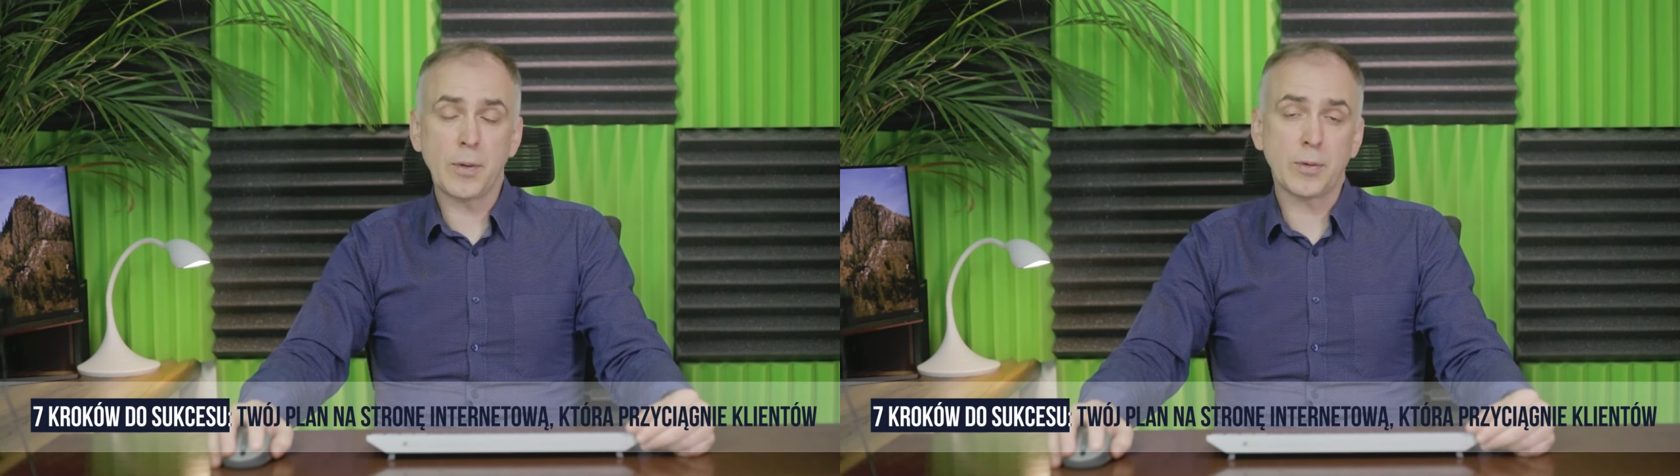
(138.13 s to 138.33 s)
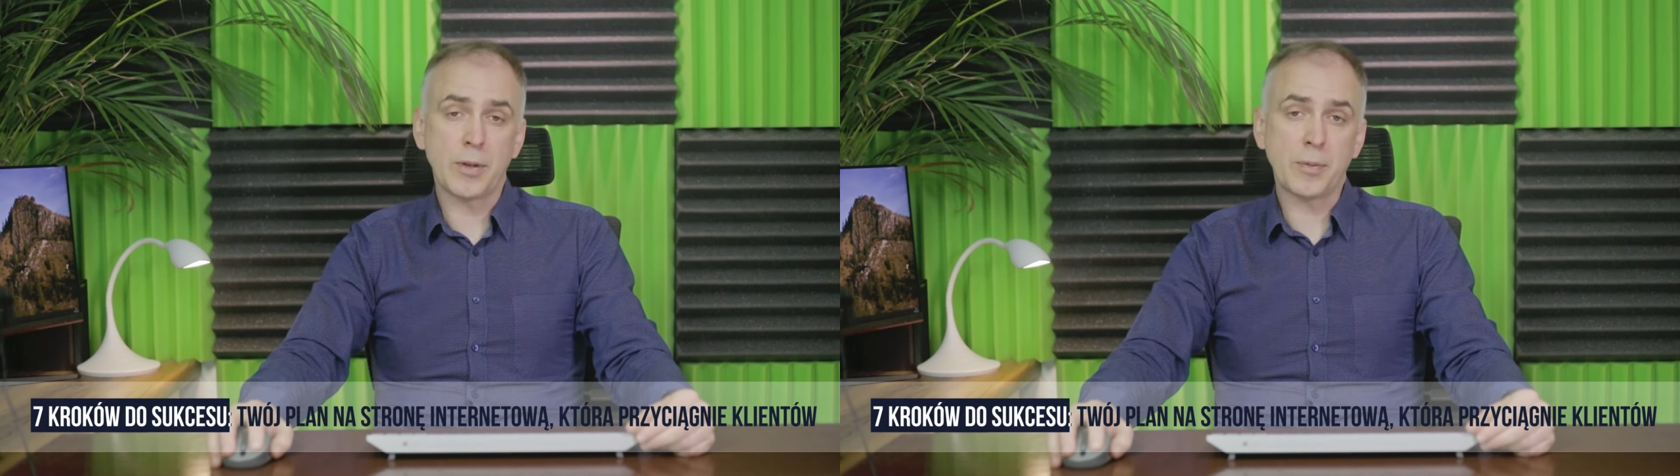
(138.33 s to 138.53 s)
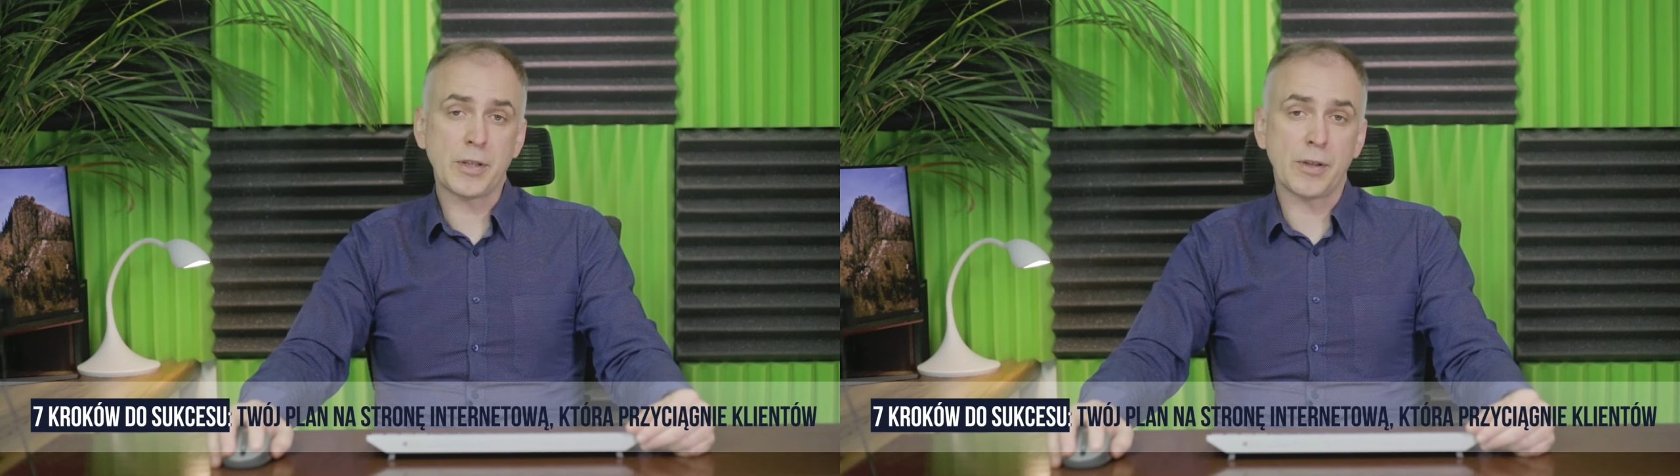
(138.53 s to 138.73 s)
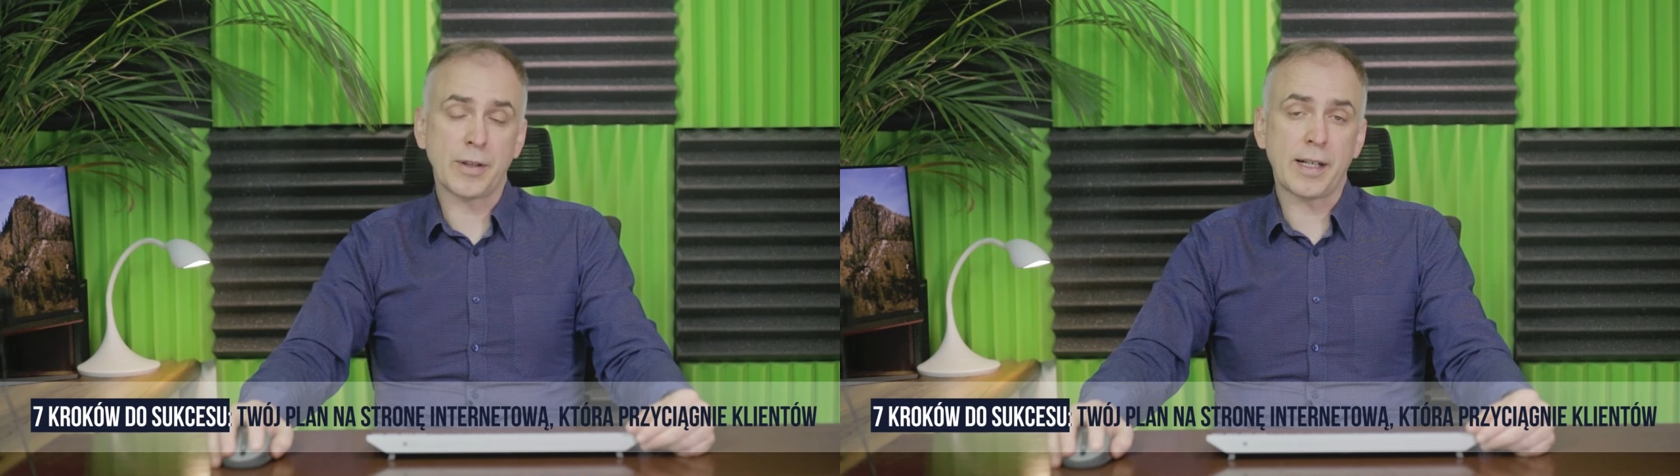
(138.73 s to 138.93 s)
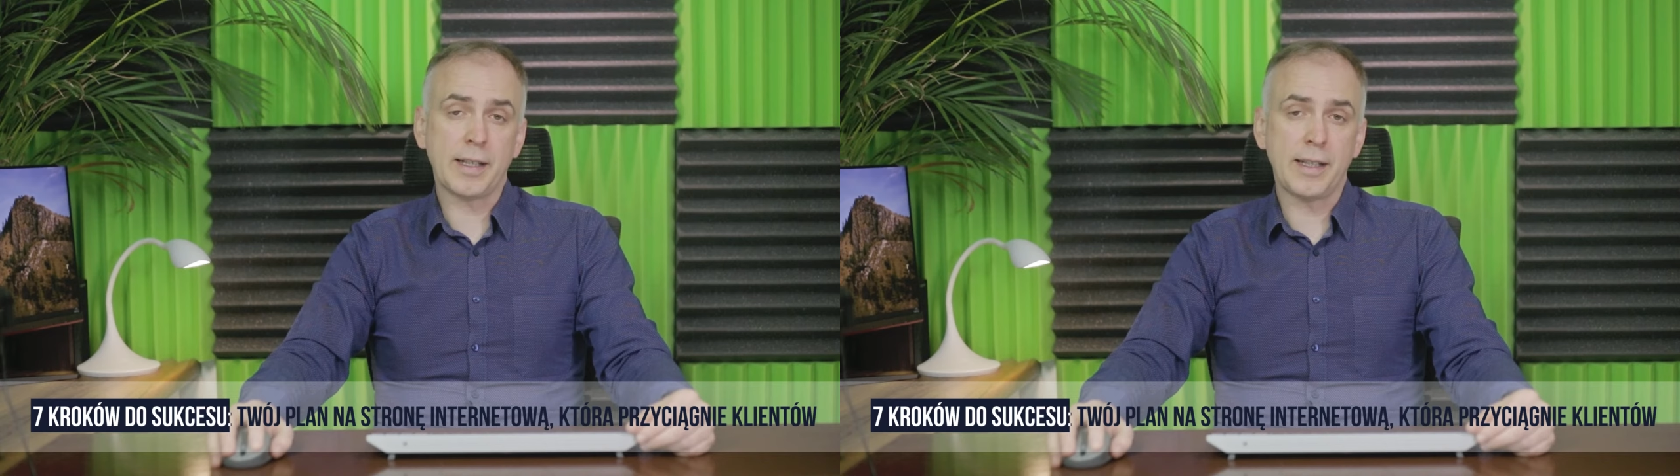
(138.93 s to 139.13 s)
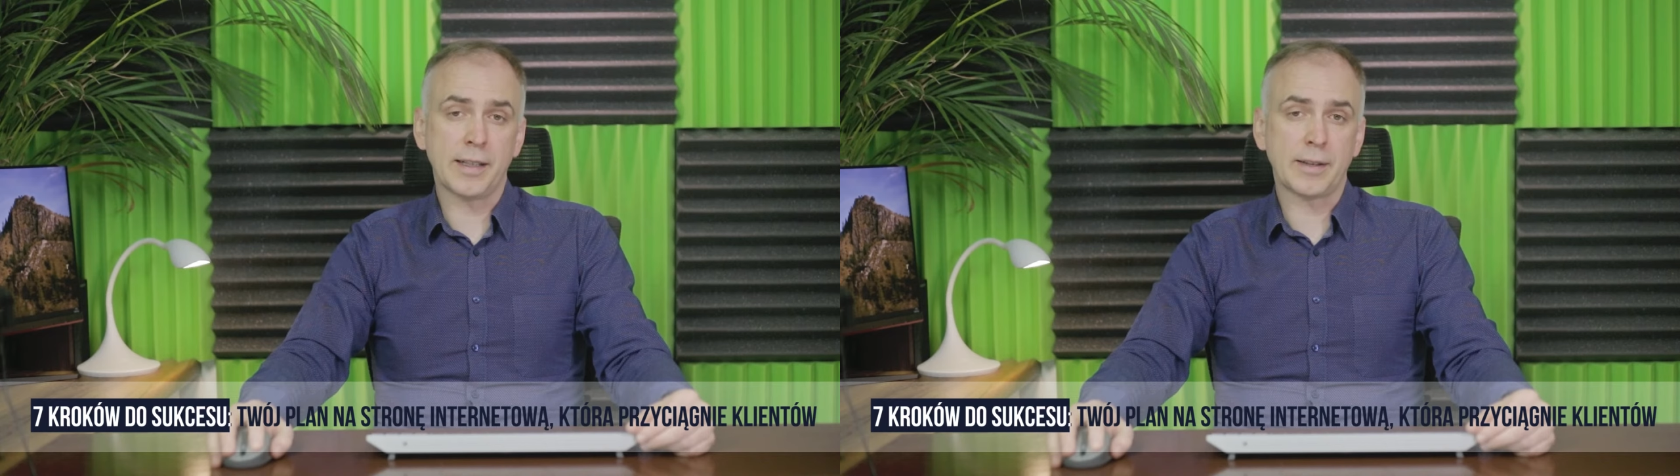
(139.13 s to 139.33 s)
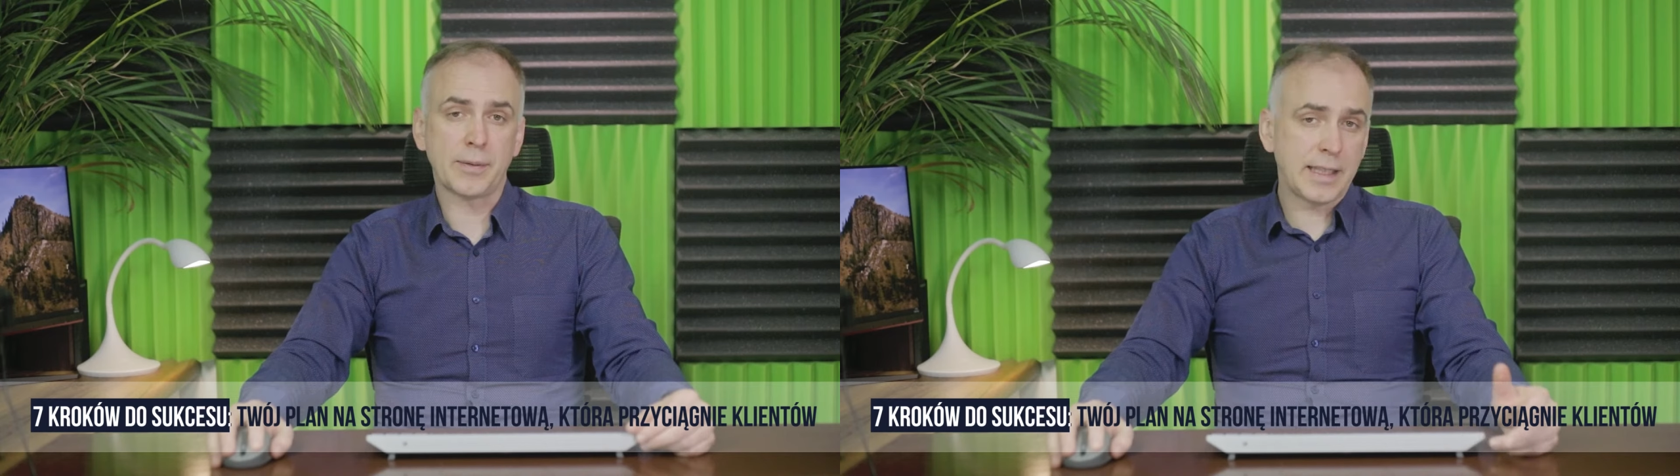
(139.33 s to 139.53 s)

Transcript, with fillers: który przyciąga klientów.